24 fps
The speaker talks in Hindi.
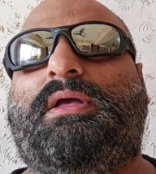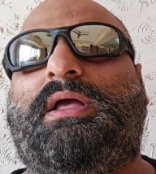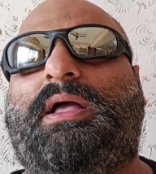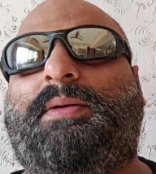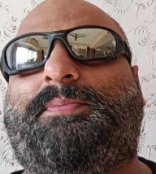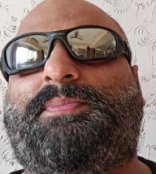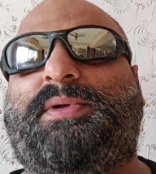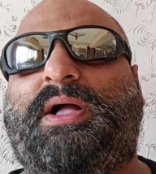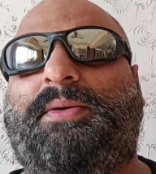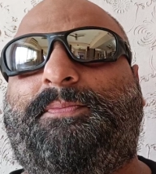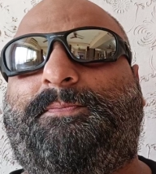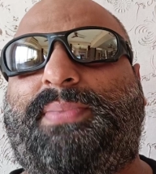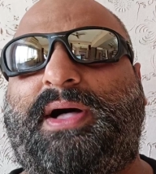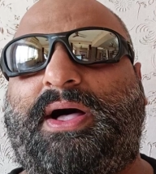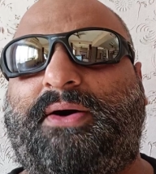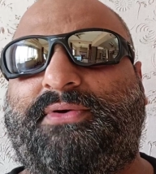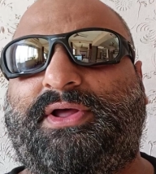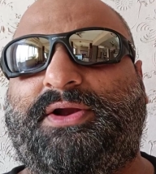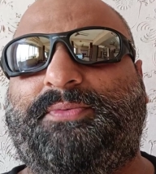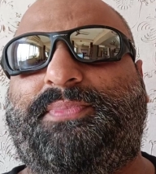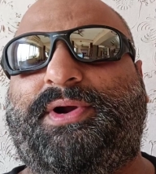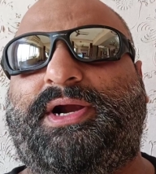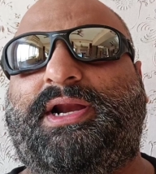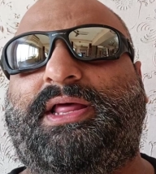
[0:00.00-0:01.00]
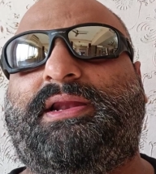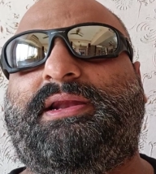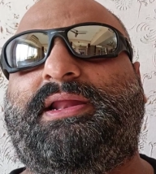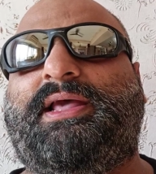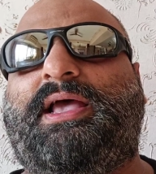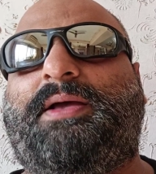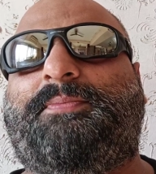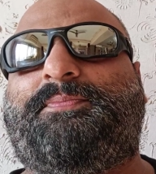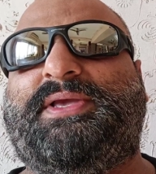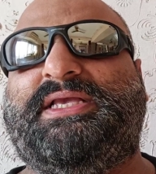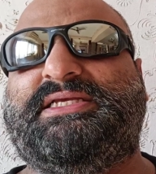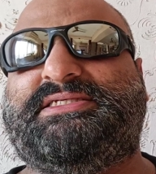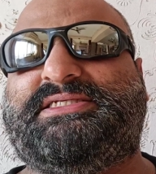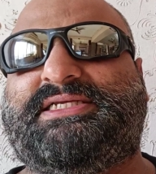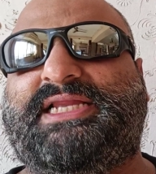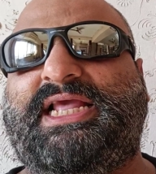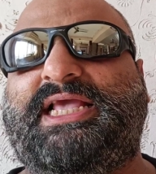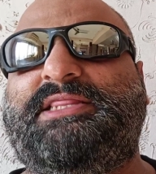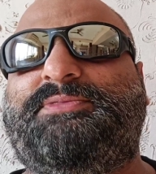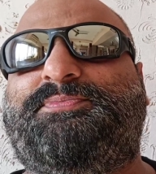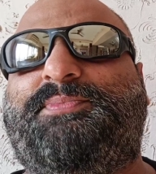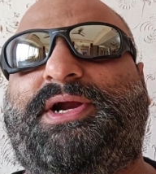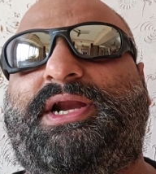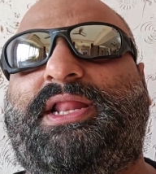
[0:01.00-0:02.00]
आपका पावर बढ़ाना है आपकी
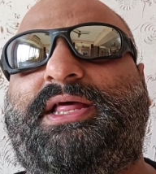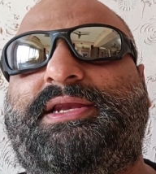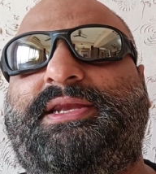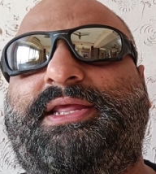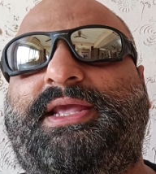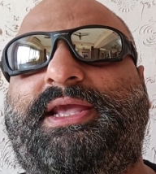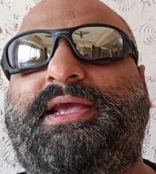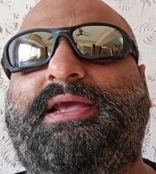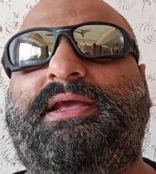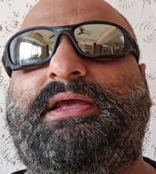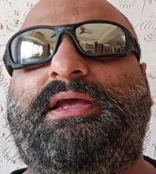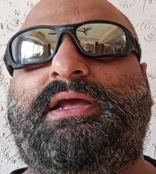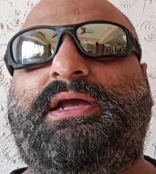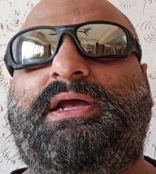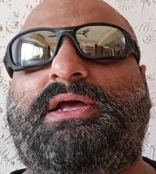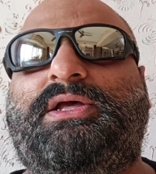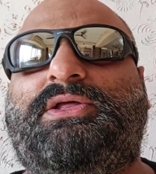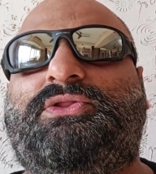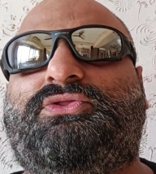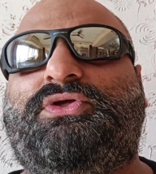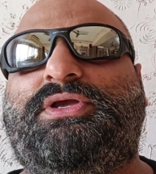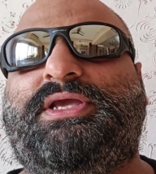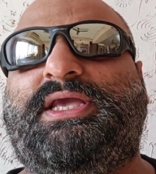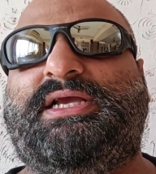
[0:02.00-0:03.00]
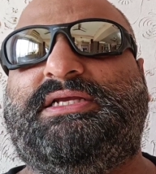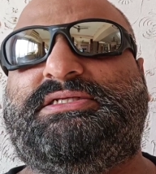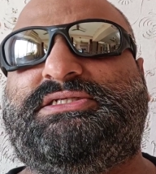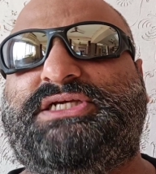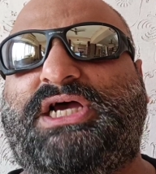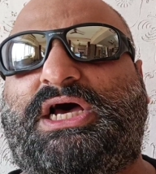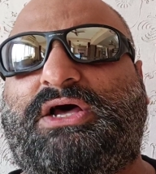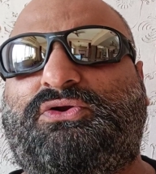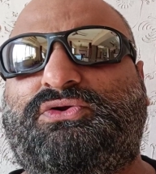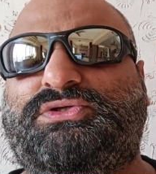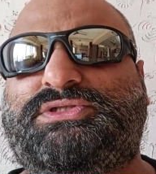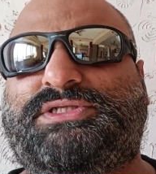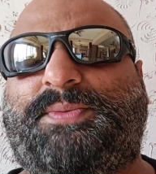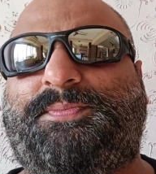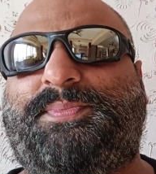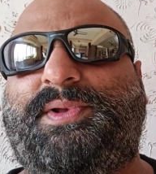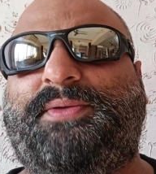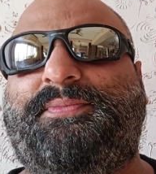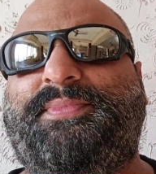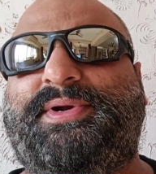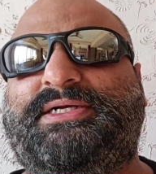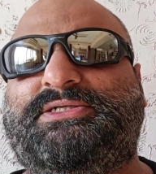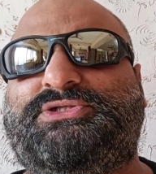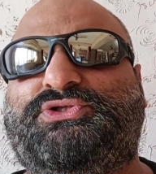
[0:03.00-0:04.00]
स्ट्रेंथ बढ़ानी है तो ये चारों
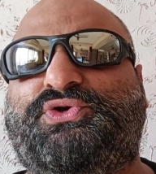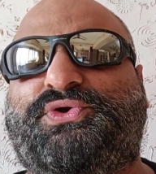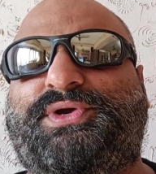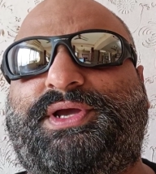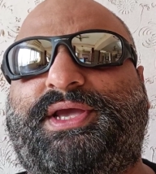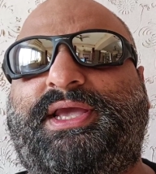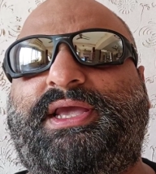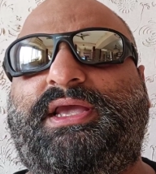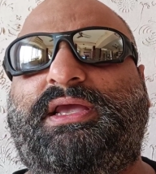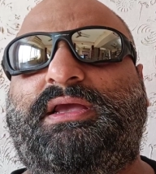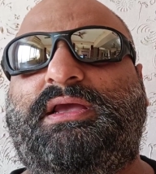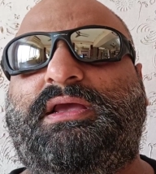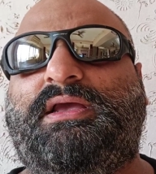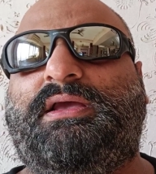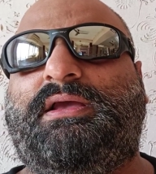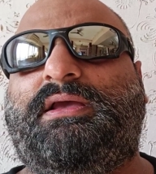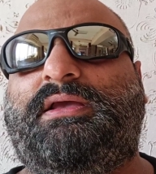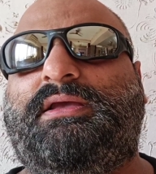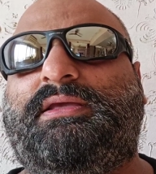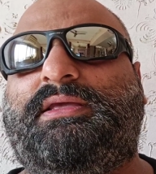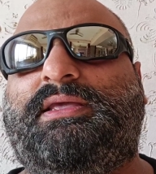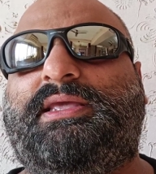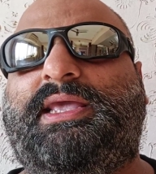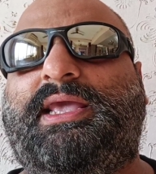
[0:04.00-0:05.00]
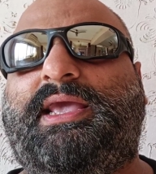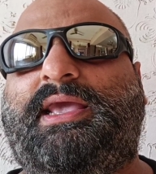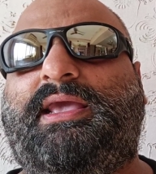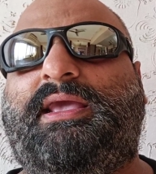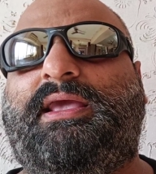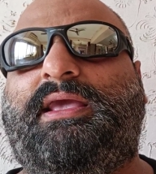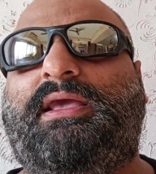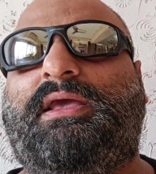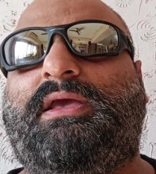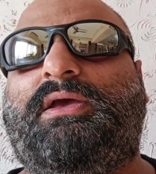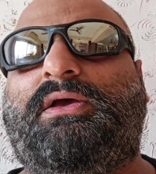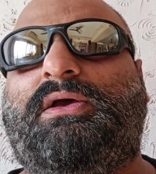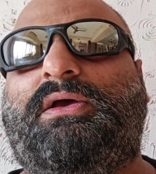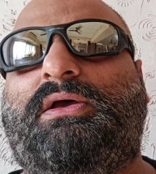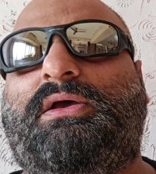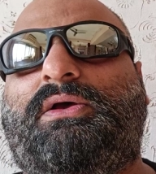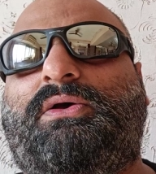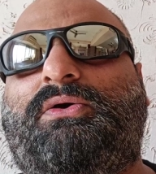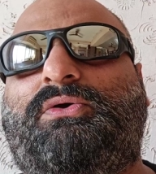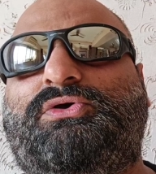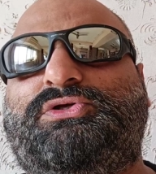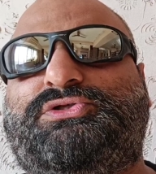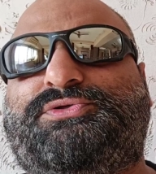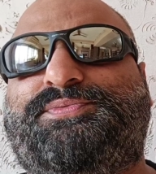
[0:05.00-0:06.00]
सप्लीमेंट जो हैं ये
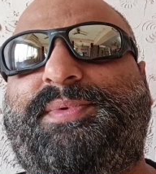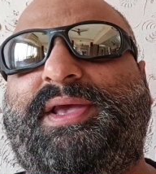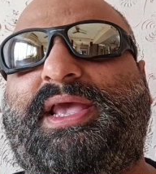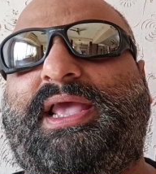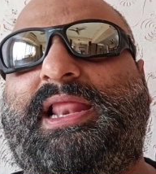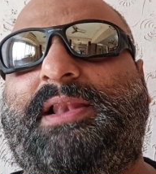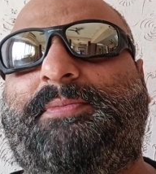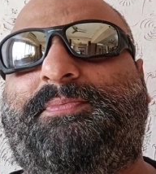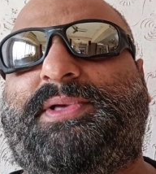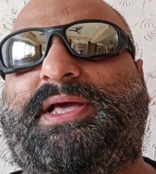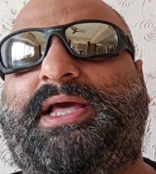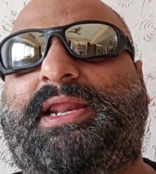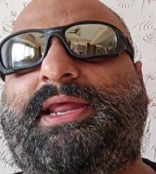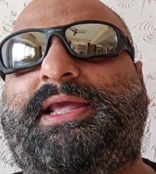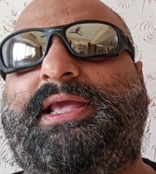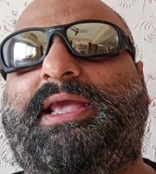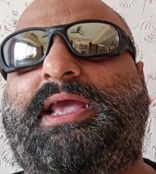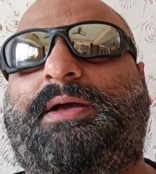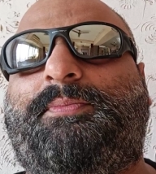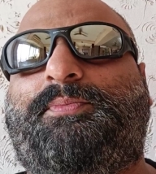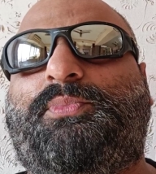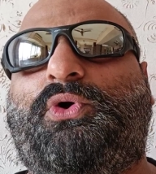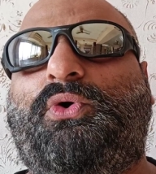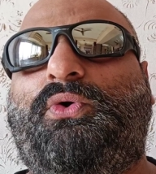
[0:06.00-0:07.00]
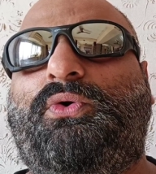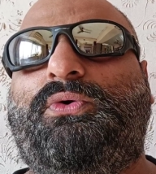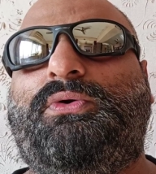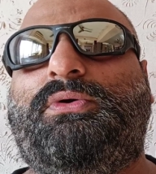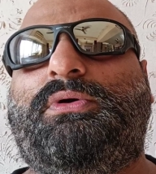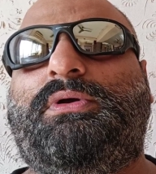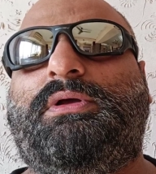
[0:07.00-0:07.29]
उसमें हेल्प करेंगे आपको